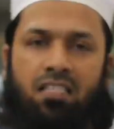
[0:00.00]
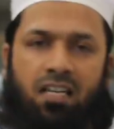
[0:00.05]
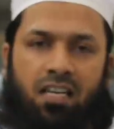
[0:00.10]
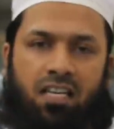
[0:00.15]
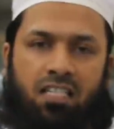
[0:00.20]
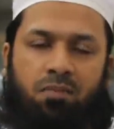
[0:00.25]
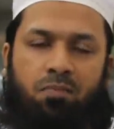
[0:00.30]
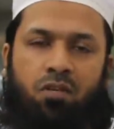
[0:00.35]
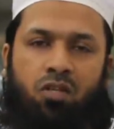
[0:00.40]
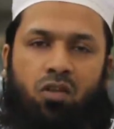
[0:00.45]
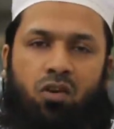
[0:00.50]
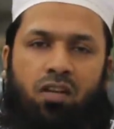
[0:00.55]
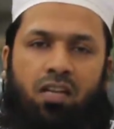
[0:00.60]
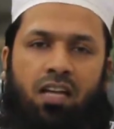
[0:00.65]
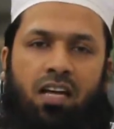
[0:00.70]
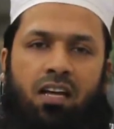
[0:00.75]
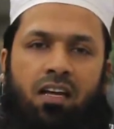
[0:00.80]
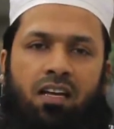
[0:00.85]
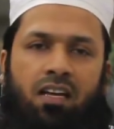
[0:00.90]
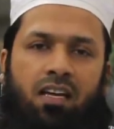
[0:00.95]
নাজায়েজ বিষয় বিষয়
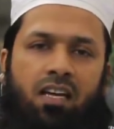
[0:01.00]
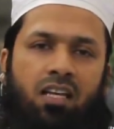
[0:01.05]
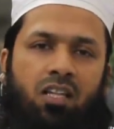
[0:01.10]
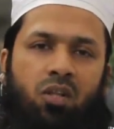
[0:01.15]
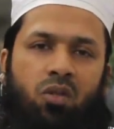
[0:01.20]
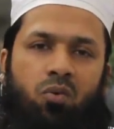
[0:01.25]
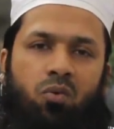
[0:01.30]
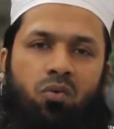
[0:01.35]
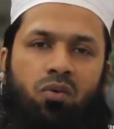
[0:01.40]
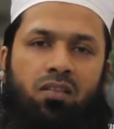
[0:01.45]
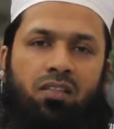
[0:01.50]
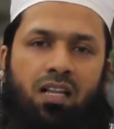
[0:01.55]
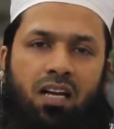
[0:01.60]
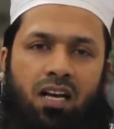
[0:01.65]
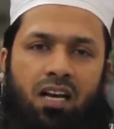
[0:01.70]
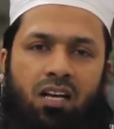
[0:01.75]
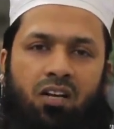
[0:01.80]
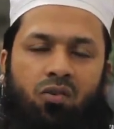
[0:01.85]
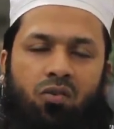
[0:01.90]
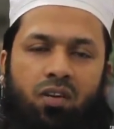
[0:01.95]
না কিন্তু
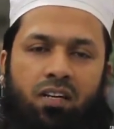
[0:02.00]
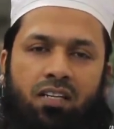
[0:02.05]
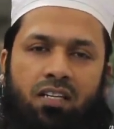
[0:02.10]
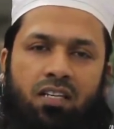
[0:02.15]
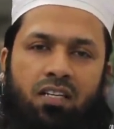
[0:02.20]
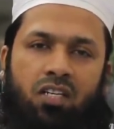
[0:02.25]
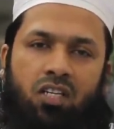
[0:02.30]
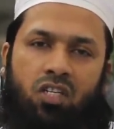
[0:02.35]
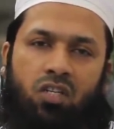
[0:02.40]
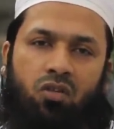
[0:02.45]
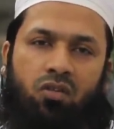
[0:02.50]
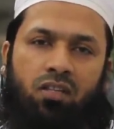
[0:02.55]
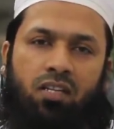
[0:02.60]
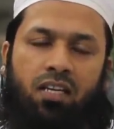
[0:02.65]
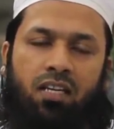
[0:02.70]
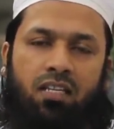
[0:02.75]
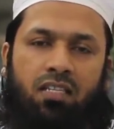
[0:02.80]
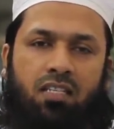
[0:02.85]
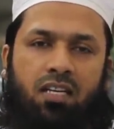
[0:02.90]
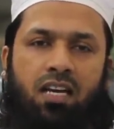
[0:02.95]
তাকানো এটি
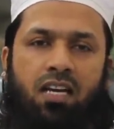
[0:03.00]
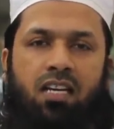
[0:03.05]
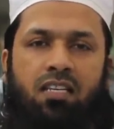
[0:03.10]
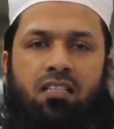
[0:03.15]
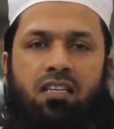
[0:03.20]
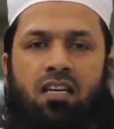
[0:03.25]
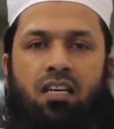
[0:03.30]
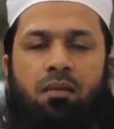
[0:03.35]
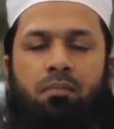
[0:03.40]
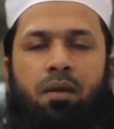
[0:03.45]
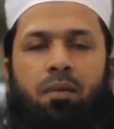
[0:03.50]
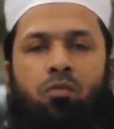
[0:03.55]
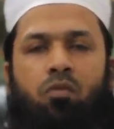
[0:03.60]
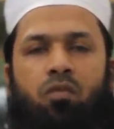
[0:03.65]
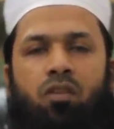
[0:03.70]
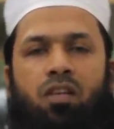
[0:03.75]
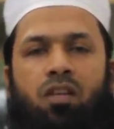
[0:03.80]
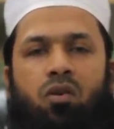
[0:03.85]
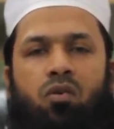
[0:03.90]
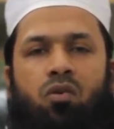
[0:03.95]
নিঃসন্দেহে জায়েজ এবং
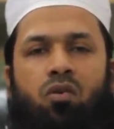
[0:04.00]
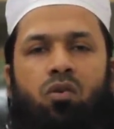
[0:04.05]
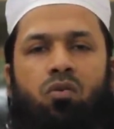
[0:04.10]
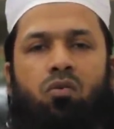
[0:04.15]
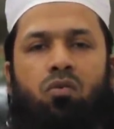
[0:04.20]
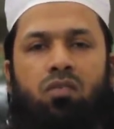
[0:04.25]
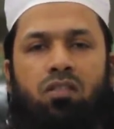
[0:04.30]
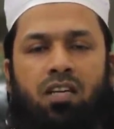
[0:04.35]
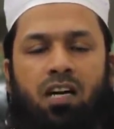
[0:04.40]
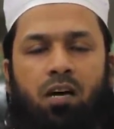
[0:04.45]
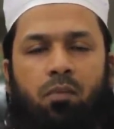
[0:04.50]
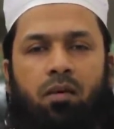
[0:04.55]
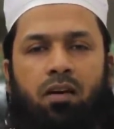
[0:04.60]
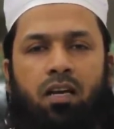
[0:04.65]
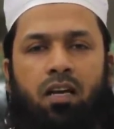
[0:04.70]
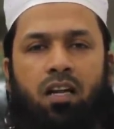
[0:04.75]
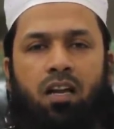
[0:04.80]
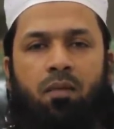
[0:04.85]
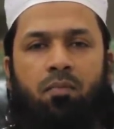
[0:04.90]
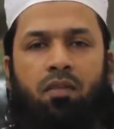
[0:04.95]
কি কোনো কোনো সাহাবা
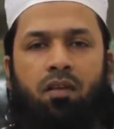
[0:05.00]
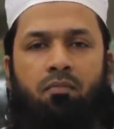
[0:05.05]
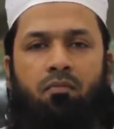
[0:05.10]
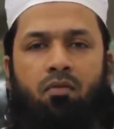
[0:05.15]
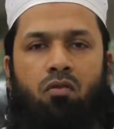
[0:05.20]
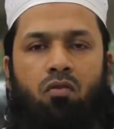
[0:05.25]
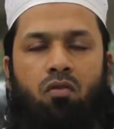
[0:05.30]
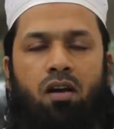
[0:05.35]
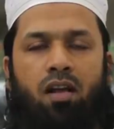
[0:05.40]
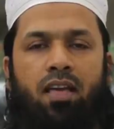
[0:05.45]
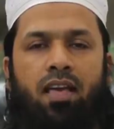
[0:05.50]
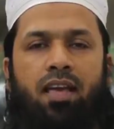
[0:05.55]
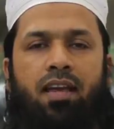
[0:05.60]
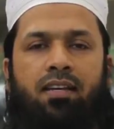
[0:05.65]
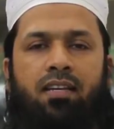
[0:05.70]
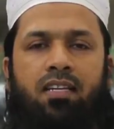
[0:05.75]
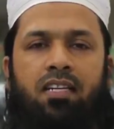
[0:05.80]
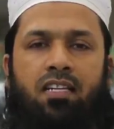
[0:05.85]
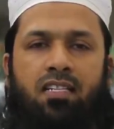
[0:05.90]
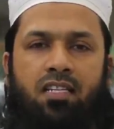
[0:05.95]
একরামদের বর্ণনায়
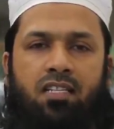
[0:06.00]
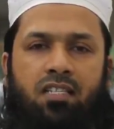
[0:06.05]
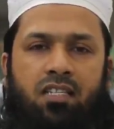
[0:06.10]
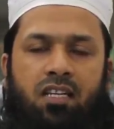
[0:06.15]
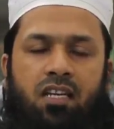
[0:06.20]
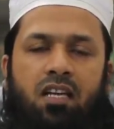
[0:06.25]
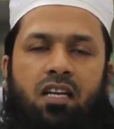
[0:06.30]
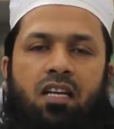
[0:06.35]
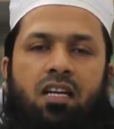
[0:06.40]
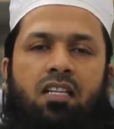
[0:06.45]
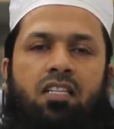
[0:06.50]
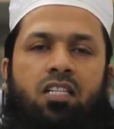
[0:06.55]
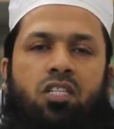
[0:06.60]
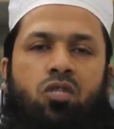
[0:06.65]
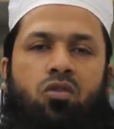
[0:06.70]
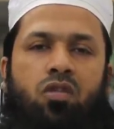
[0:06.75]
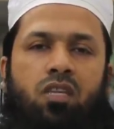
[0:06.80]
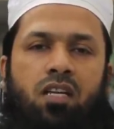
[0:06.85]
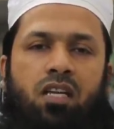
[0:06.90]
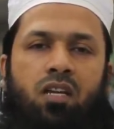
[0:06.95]
এটি এসেছে যে
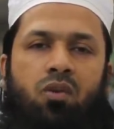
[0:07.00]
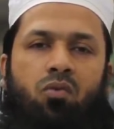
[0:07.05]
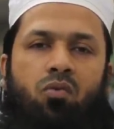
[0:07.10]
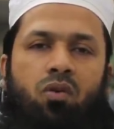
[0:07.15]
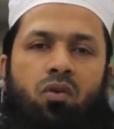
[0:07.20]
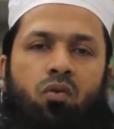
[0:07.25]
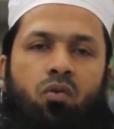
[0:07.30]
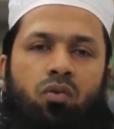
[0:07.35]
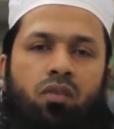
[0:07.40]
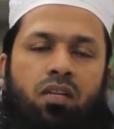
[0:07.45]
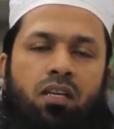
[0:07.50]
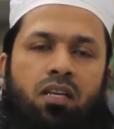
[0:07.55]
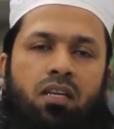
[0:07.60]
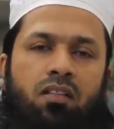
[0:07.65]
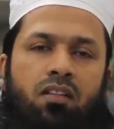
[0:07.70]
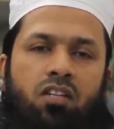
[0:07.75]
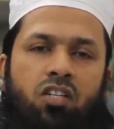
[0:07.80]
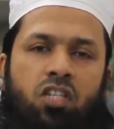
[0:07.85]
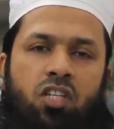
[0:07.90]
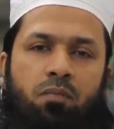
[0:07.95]
যদি কেউ ওদিকে
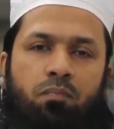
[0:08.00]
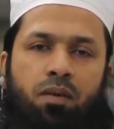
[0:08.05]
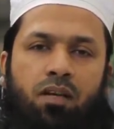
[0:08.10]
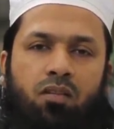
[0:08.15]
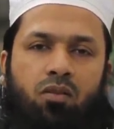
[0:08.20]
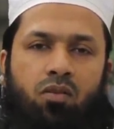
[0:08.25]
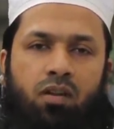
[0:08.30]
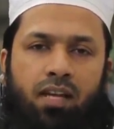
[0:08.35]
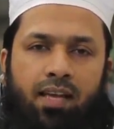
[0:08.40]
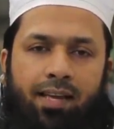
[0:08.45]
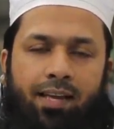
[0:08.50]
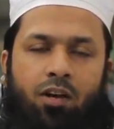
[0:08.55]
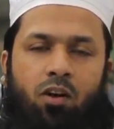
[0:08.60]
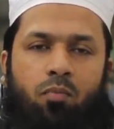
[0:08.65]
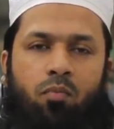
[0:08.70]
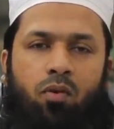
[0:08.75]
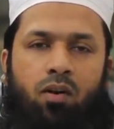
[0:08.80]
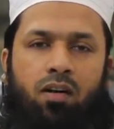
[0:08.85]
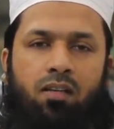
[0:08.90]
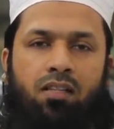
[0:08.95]
দৃষ্টিপাত করে একে
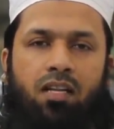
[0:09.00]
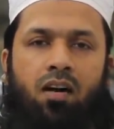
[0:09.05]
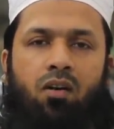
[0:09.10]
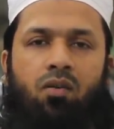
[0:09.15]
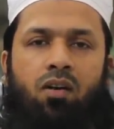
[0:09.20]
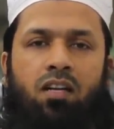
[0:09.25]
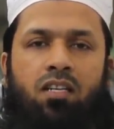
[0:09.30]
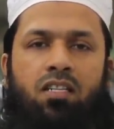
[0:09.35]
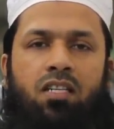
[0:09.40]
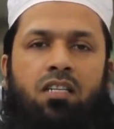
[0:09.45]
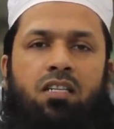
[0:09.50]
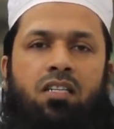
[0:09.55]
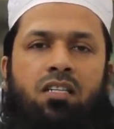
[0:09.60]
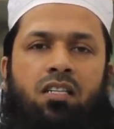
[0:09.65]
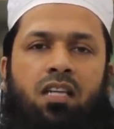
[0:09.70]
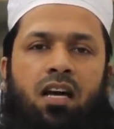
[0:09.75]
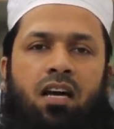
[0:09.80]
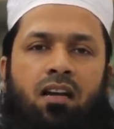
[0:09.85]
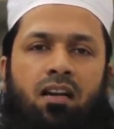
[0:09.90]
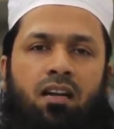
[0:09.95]
অপরের তাহলে সেটি
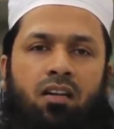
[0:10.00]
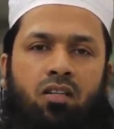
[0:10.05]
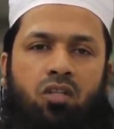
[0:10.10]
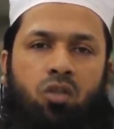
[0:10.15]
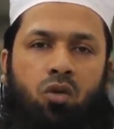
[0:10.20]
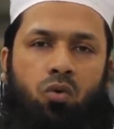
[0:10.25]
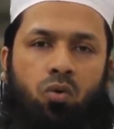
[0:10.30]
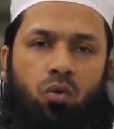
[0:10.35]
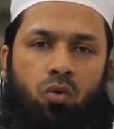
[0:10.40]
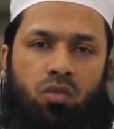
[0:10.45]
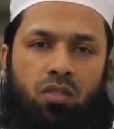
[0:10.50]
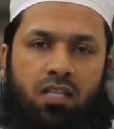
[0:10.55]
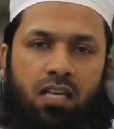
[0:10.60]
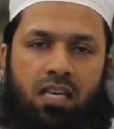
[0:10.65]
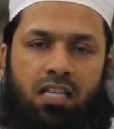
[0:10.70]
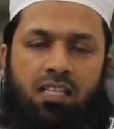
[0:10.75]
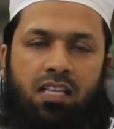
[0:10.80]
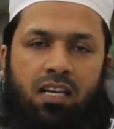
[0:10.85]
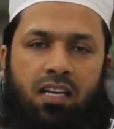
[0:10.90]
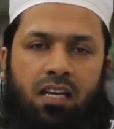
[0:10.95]
তার যৌন
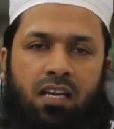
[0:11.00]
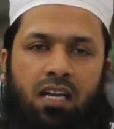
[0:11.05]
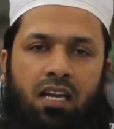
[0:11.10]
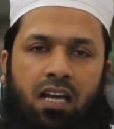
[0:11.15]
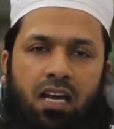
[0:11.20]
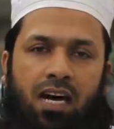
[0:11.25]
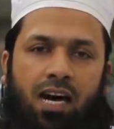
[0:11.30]
চাহিদাকে